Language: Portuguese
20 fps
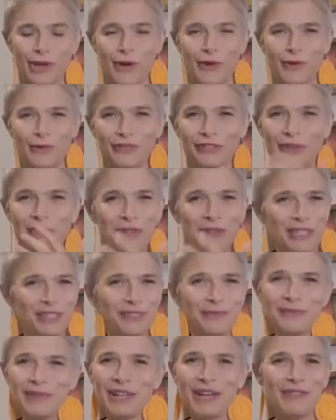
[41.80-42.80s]
O
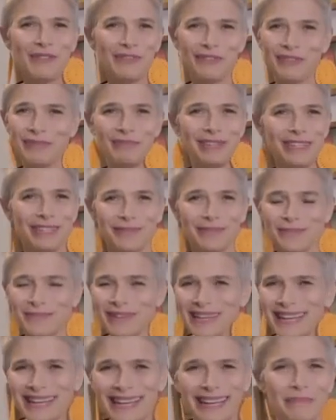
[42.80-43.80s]
feminismo não, o feminismo
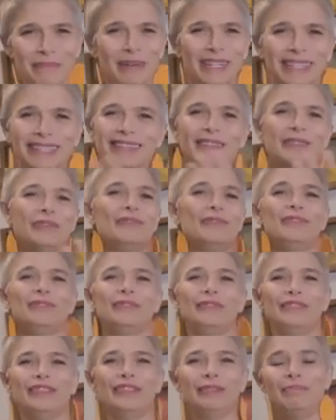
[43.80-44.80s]
é libertador, o
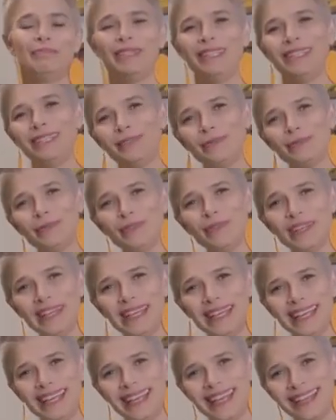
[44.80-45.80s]
feminismo
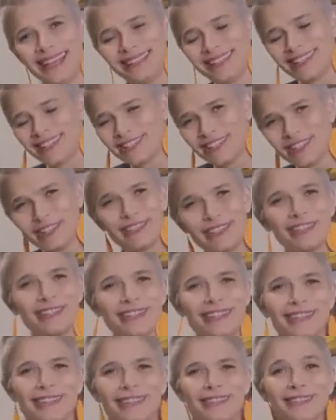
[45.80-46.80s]
é de a
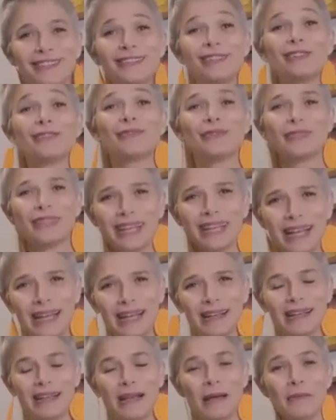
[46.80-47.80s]
gente se
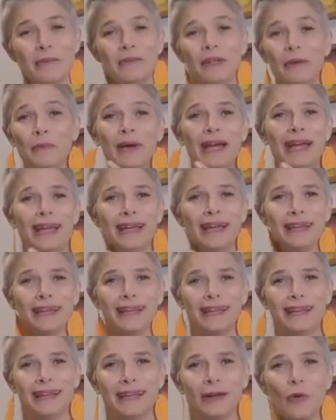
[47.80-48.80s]
juntar, não é
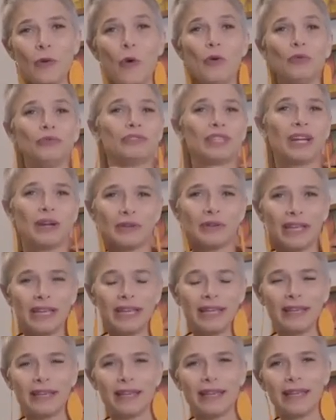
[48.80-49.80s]
contra
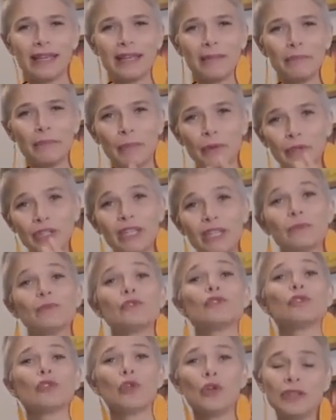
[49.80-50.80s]
alguém, é
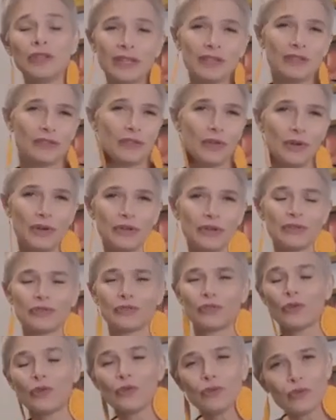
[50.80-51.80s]
podemos todas nós,
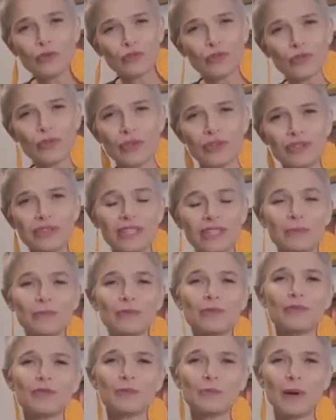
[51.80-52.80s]
todos nós
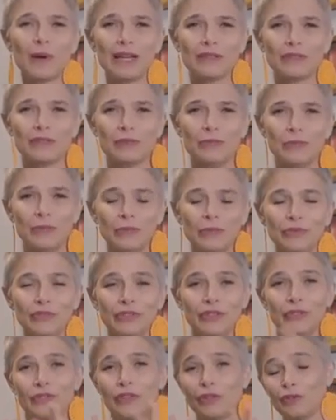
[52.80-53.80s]
temos um espaço no mundo.
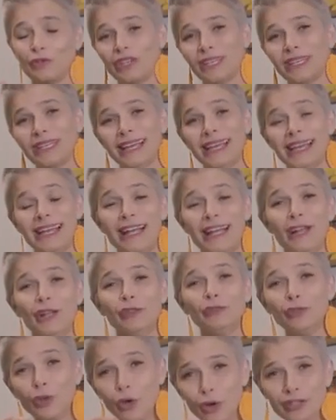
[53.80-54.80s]
Vocês vejam que
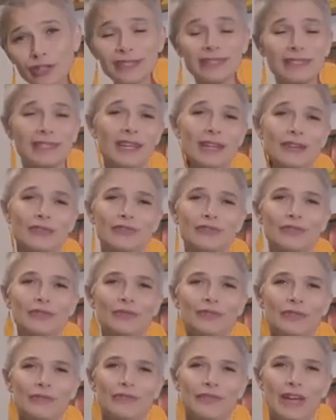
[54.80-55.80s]
dois terços do
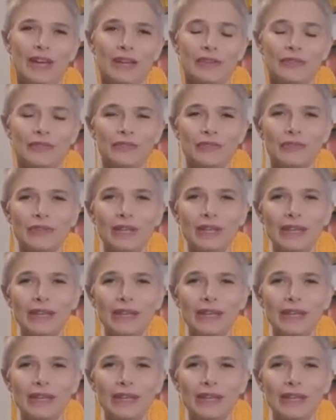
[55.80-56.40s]
universo